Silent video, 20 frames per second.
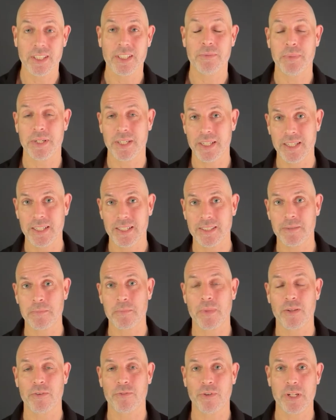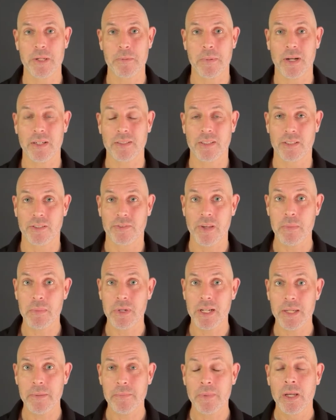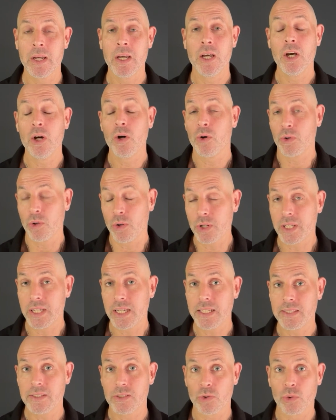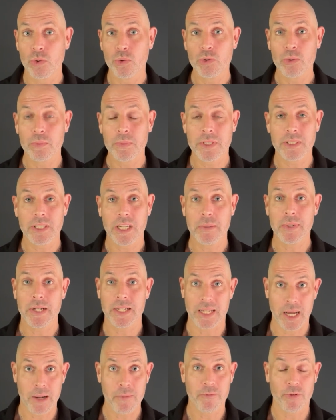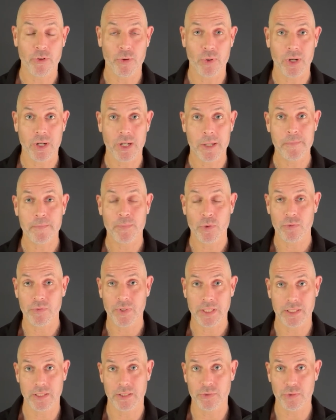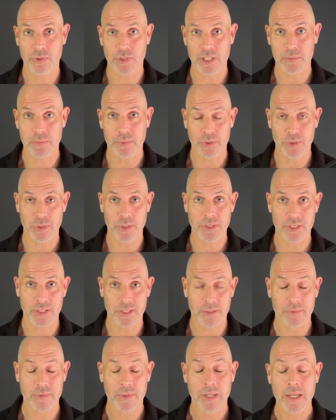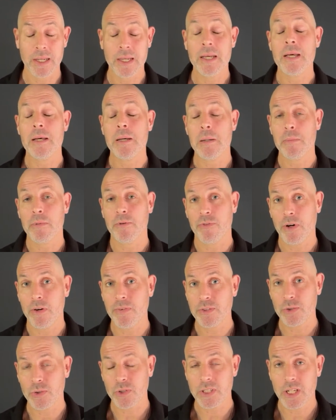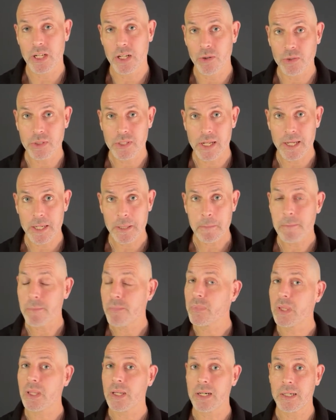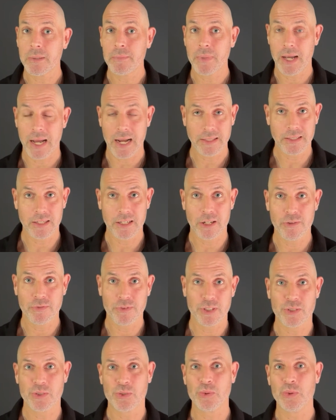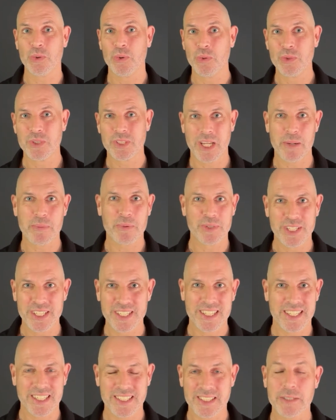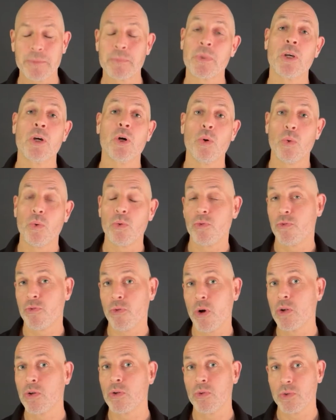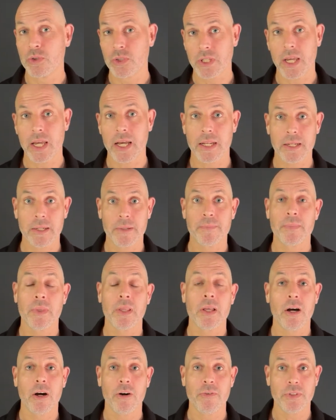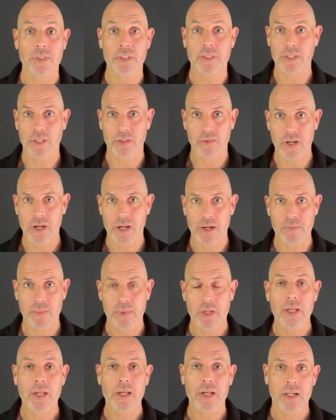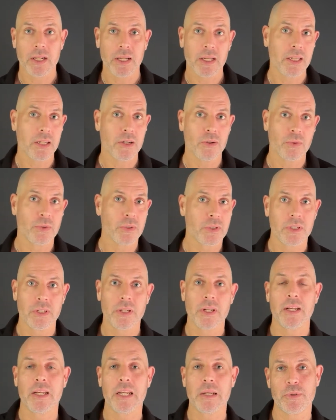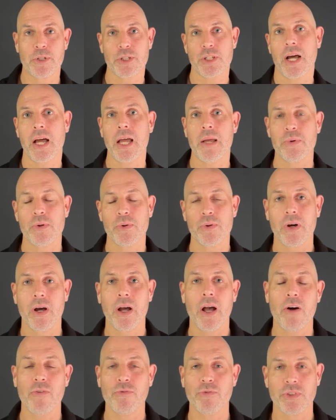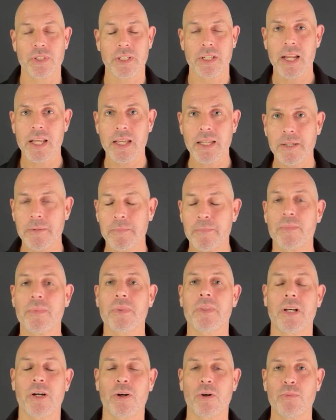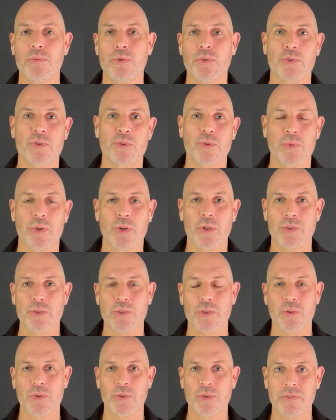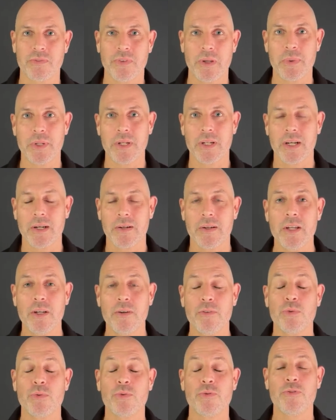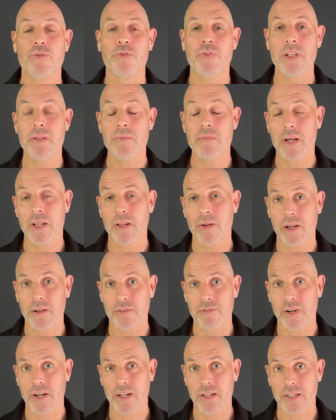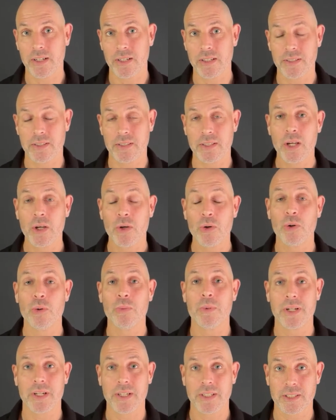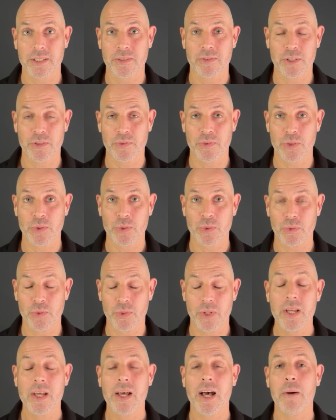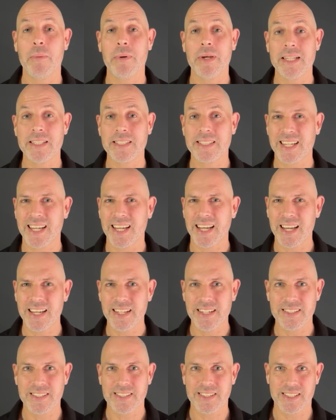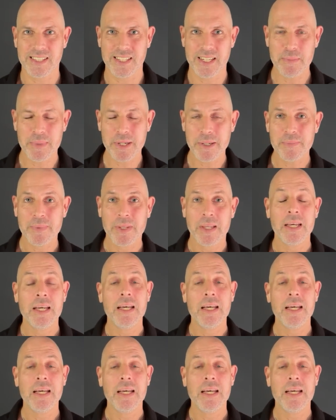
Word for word: Hier ist Matthias von die Praxis Family und heute geht es rund um das Thema Darmflora und was es für dich bedeutet. Bevor wir so richtig loslegen, ähm, achte darauf, dass du uns abonniert hast und folge uns gerne auf Instagram. Klick hier unten in der Beschreibung auf unseren Link. Da kommst du zum kostenlosen Webinar, wo du viel mehr noch erfahren kannst über das, was wir tun. Aber jetzt rein ins Thema.